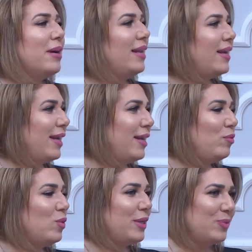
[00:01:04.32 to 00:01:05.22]
صباح
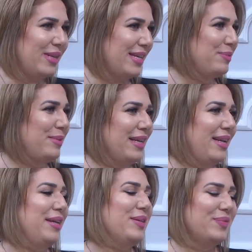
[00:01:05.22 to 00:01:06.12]
الخير والورد
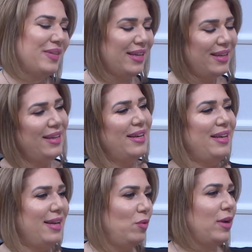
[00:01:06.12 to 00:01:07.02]
والياسمين عليكم قلبك.
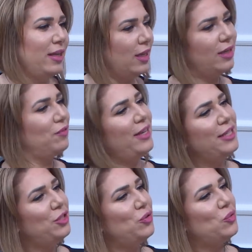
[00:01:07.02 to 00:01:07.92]
آه، الوانك هيك
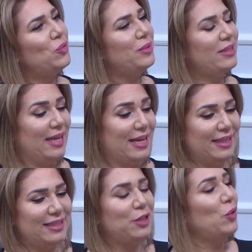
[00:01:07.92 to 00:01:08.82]
فريش
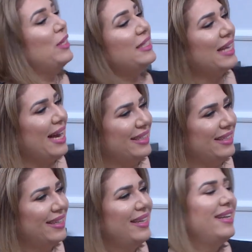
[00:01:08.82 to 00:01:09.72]
ويعني تدعو
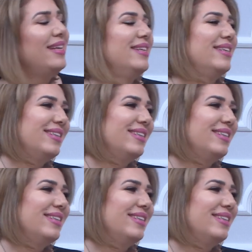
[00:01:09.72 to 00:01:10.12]
للسعاده كنت عم